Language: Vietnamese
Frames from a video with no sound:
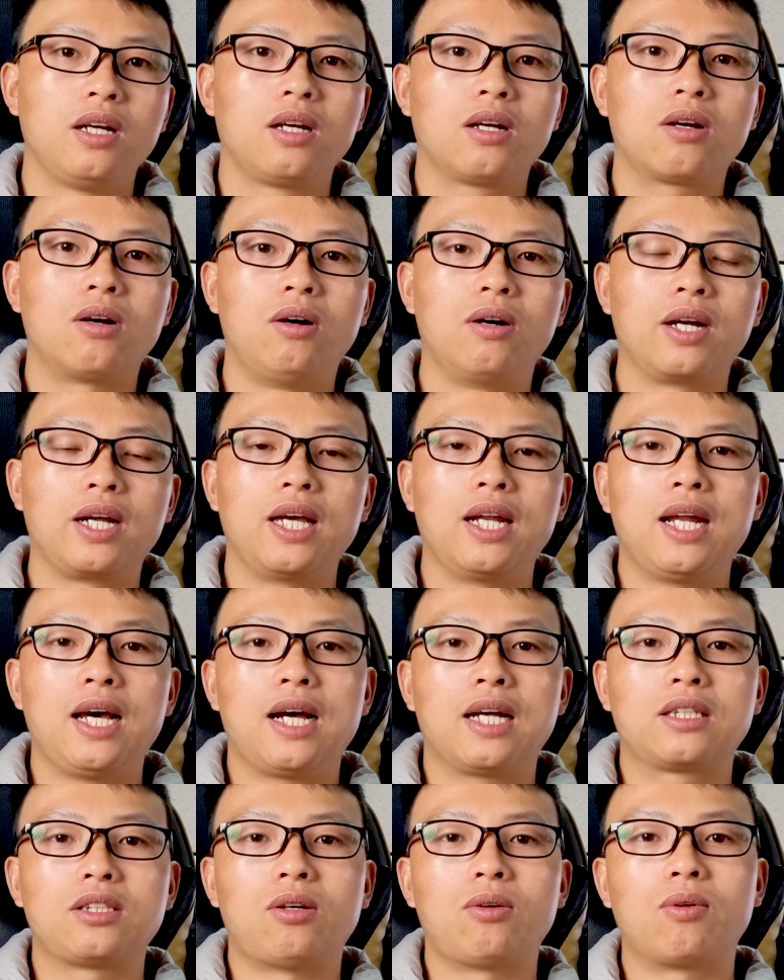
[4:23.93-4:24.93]
Có nghĩa
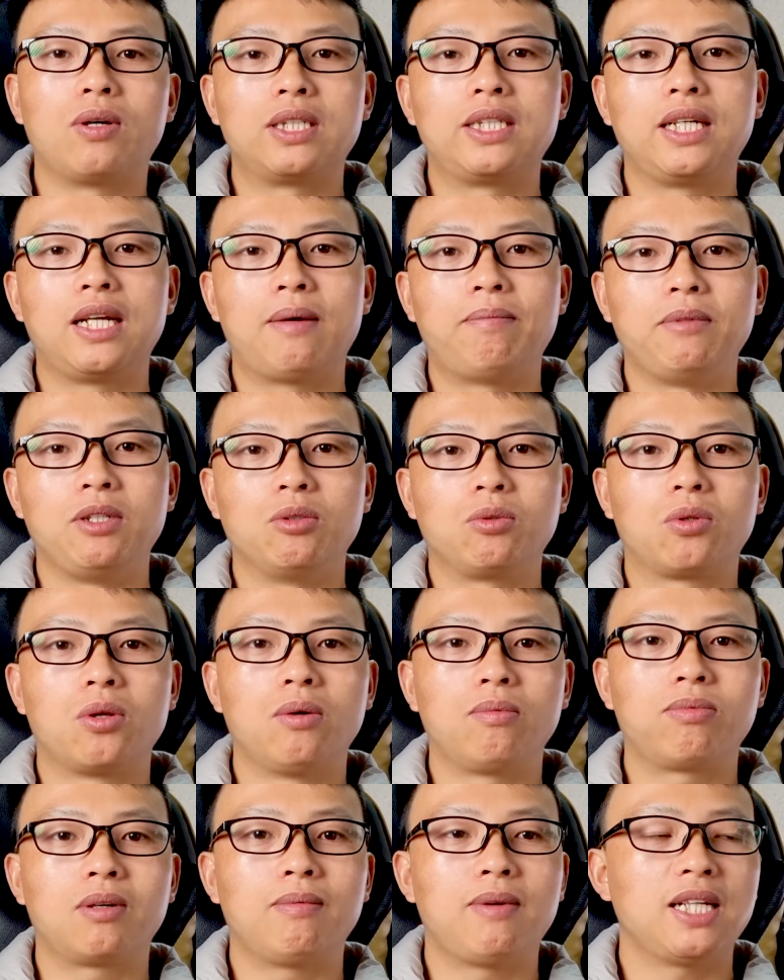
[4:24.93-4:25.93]
là trong quá trình làm
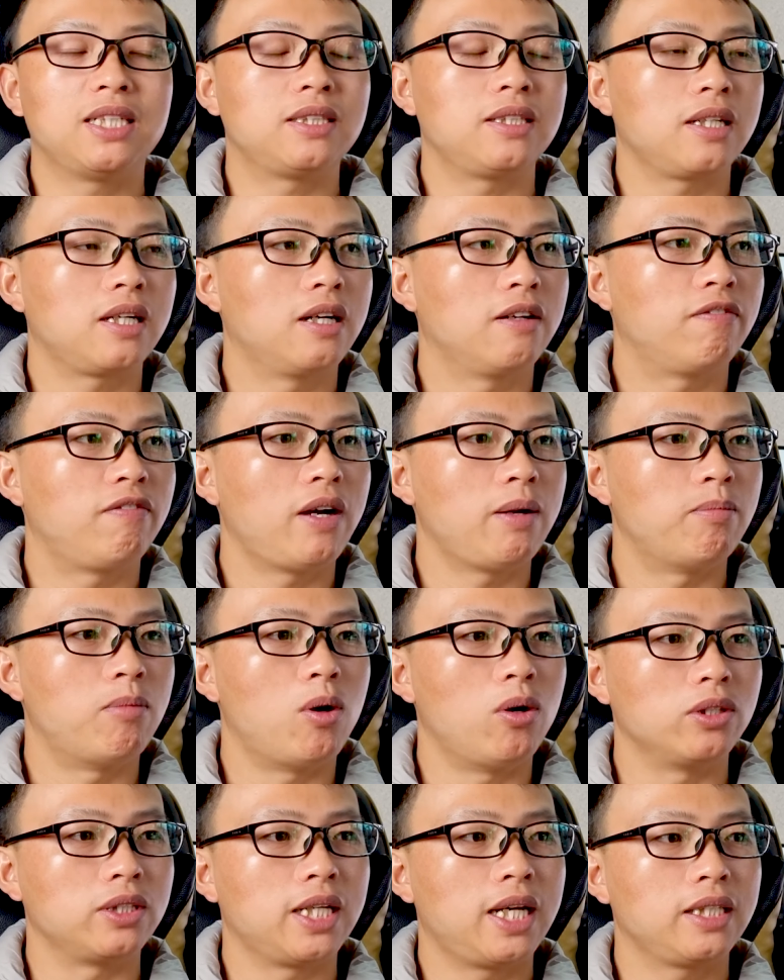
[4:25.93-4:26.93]
YouTube các bạn sẽ cần phải
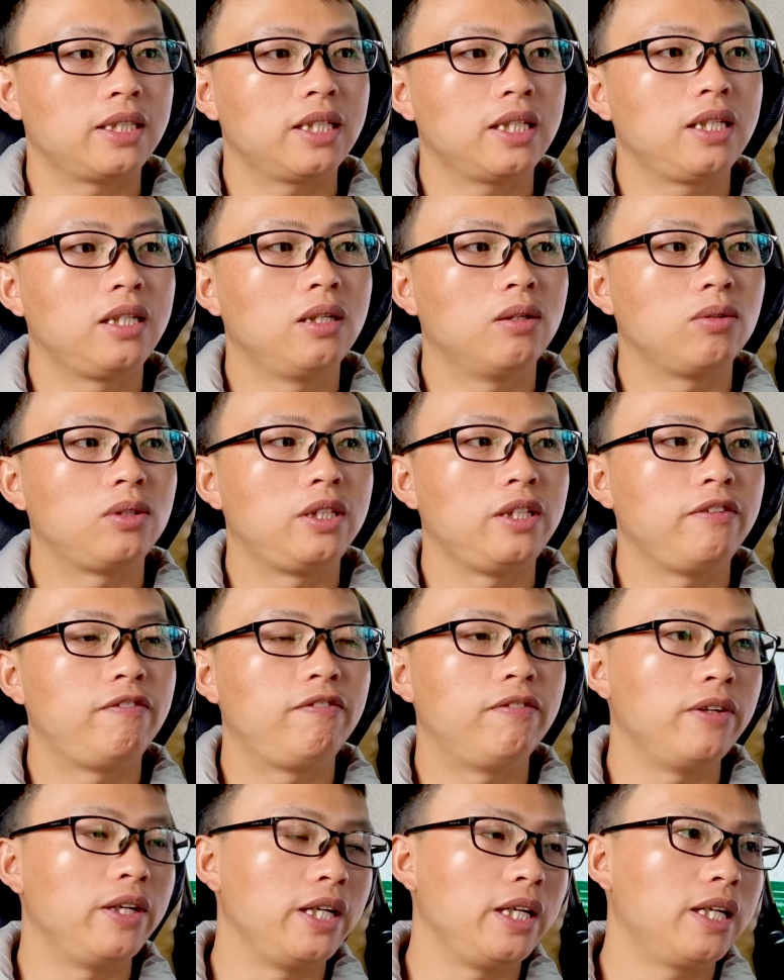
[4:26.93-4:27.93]
bỏ ra rất nhiều chi
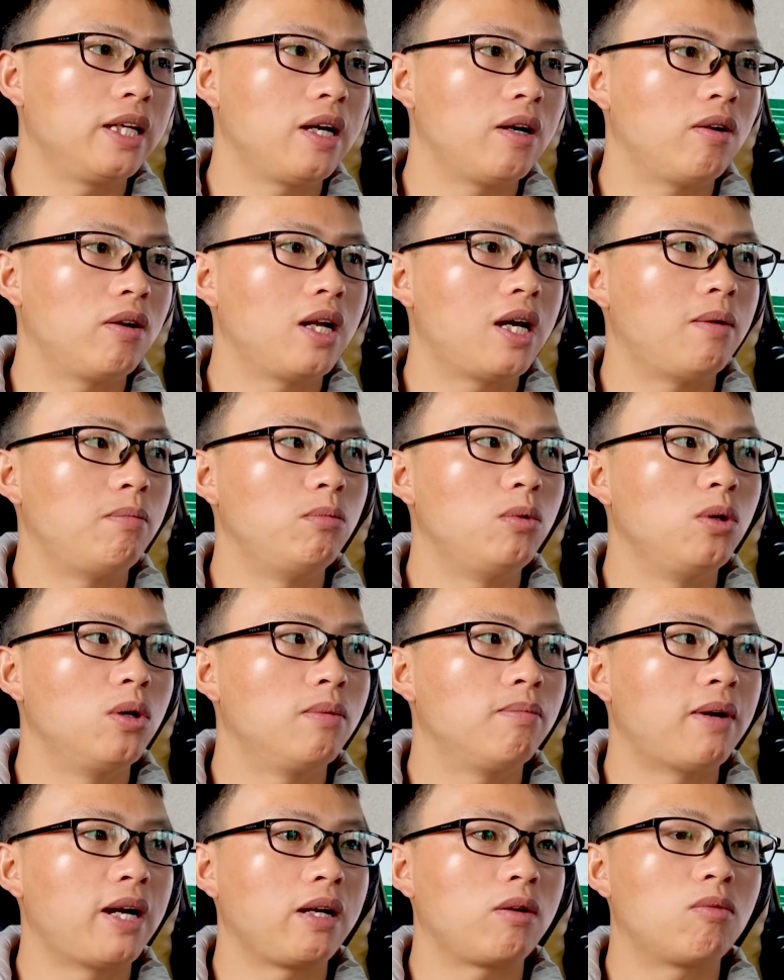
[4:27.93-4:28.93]
phí, nào là
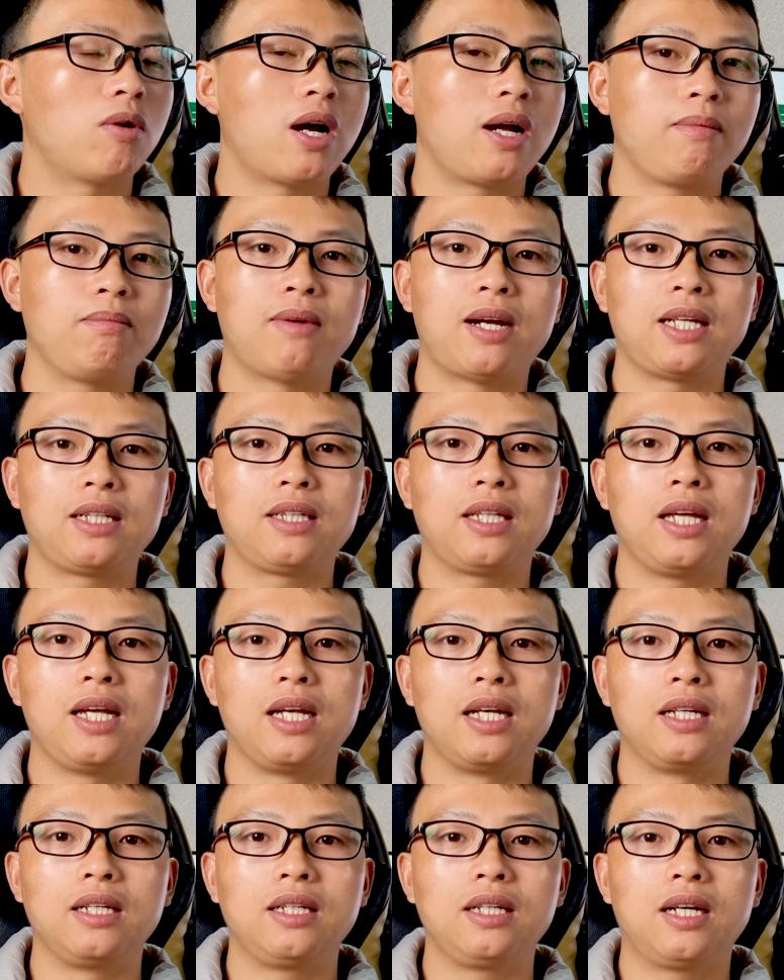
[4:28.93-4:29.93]
mua máy quay, máy
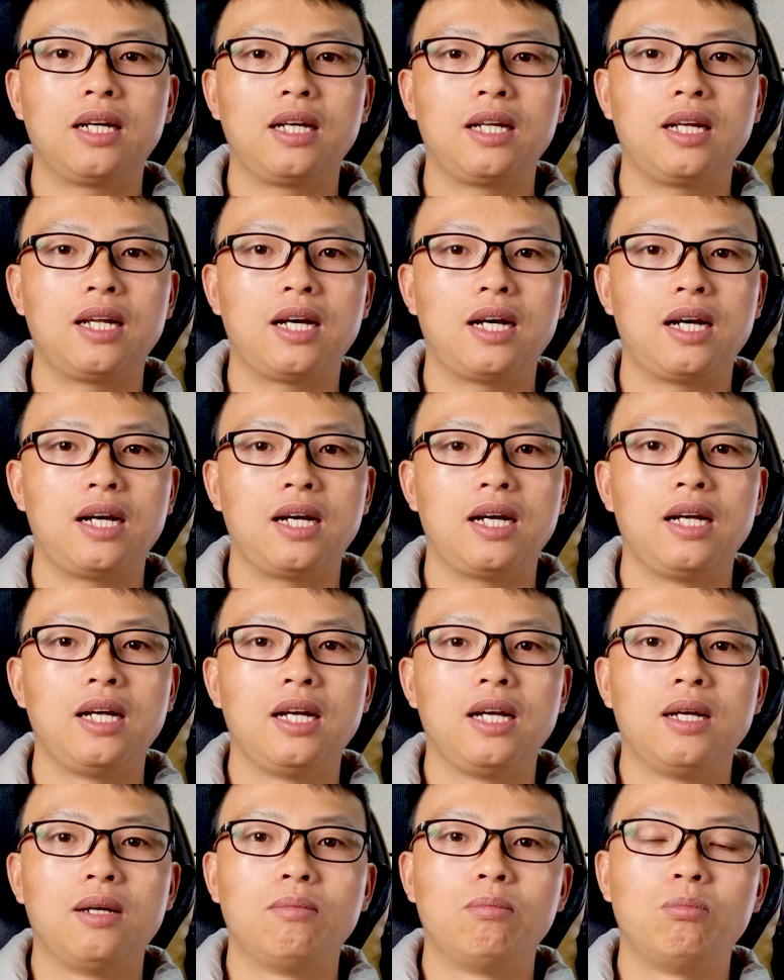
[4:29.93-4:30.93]
tính hay là
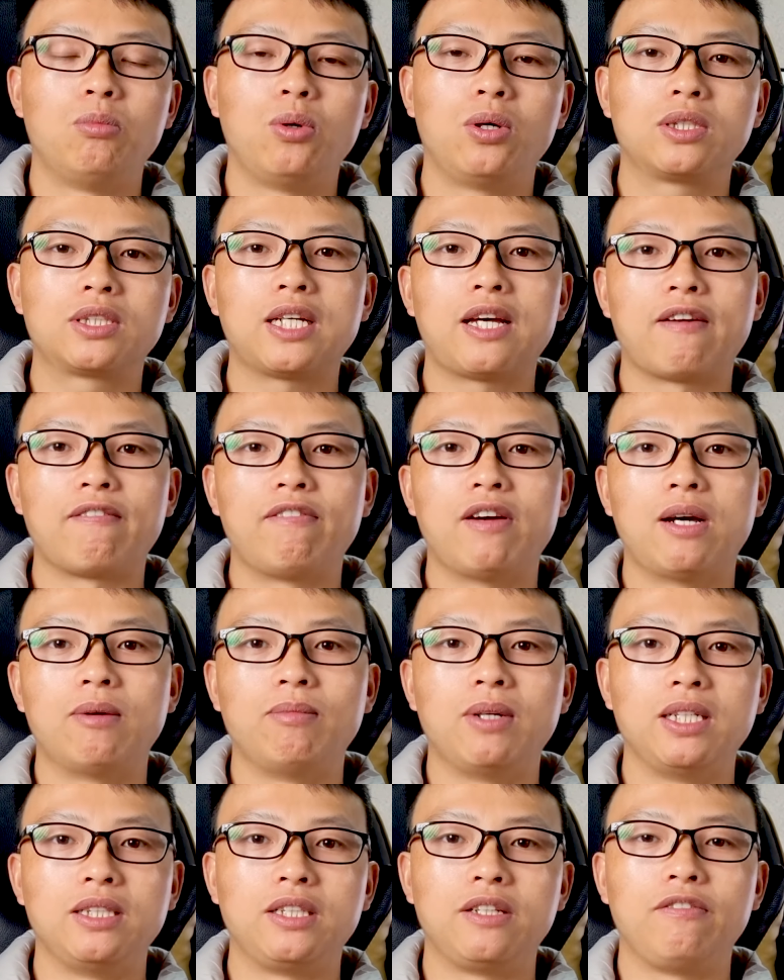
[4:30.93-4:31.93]
mua sản
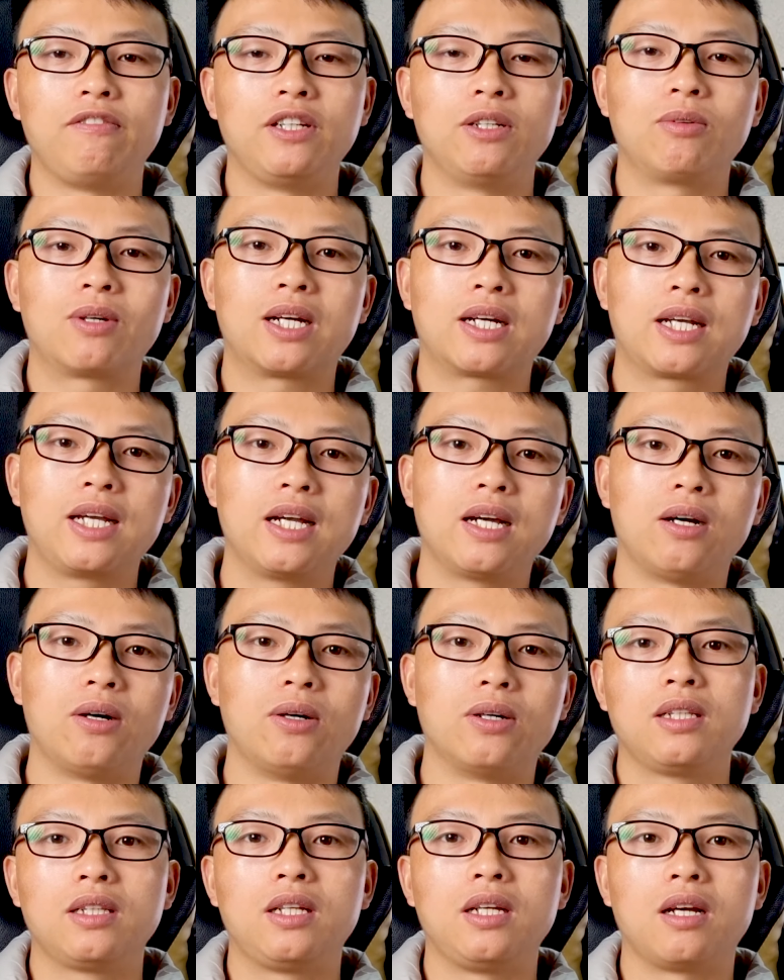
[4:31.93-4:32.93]
phẩm để review các kiểu,
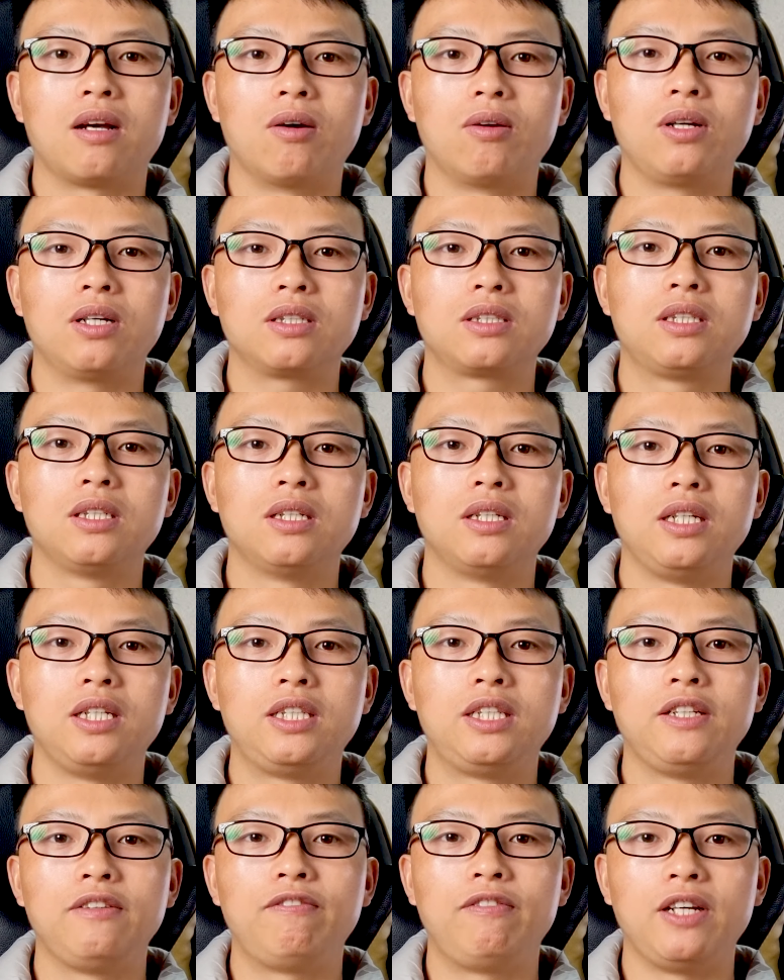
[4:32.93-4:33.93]
thì có được trừ đi
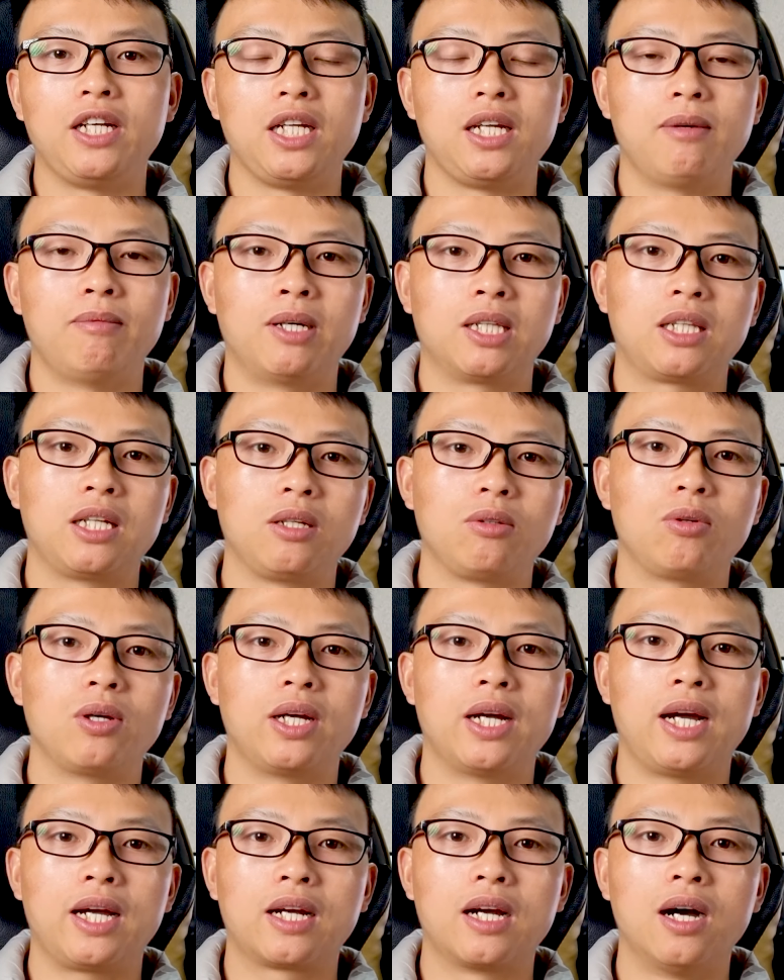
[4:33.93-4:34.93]
chi phí để mà tính
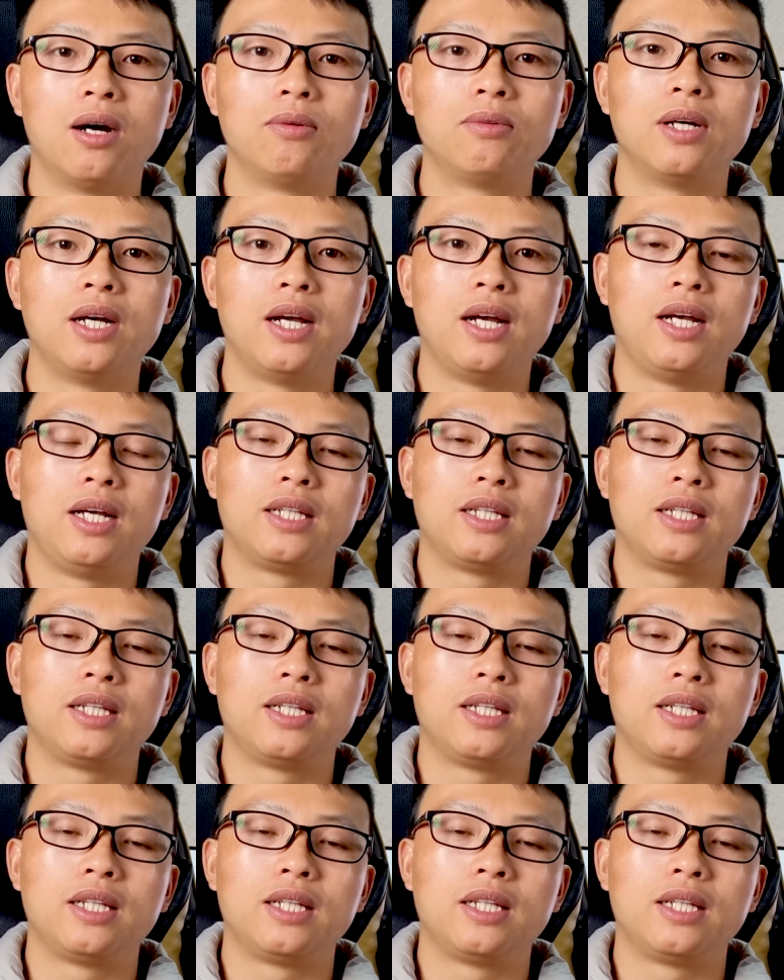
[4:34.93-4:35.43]
thuế hay không?